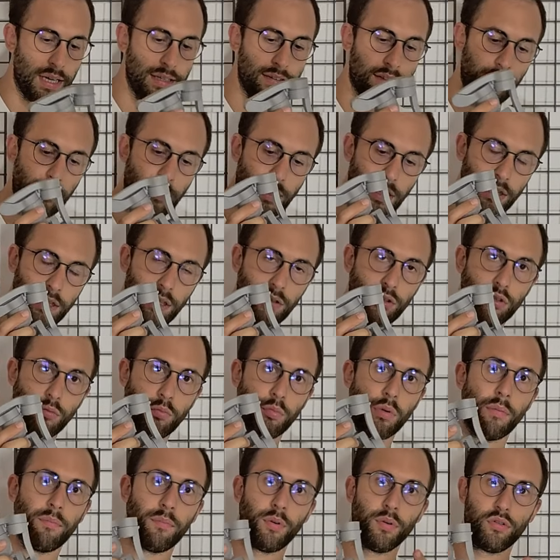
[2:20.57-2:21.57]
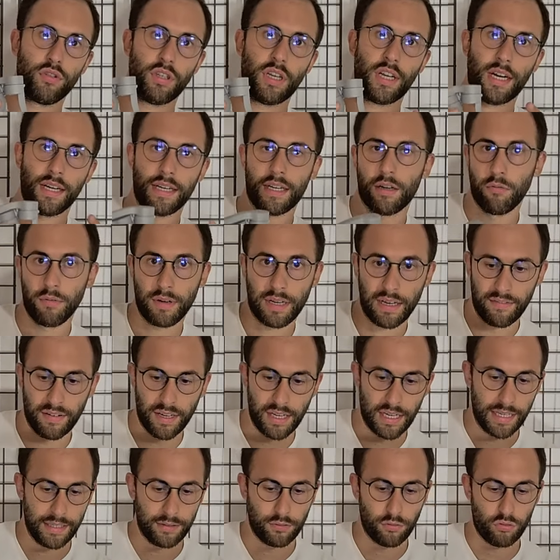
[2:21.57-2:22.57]
altrimenti si può appoggiare anche un
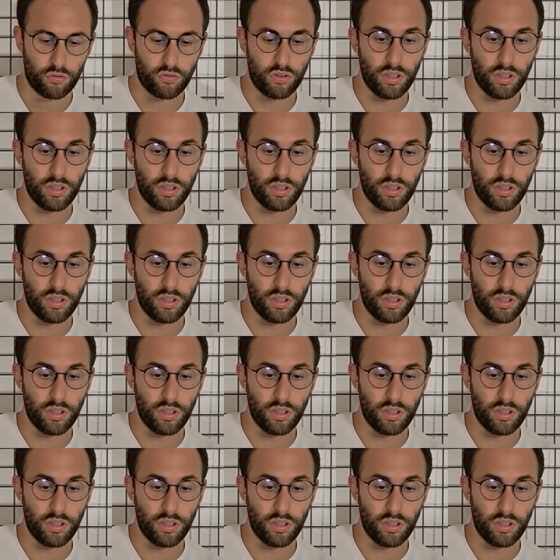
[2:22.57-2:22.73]
cavalletto,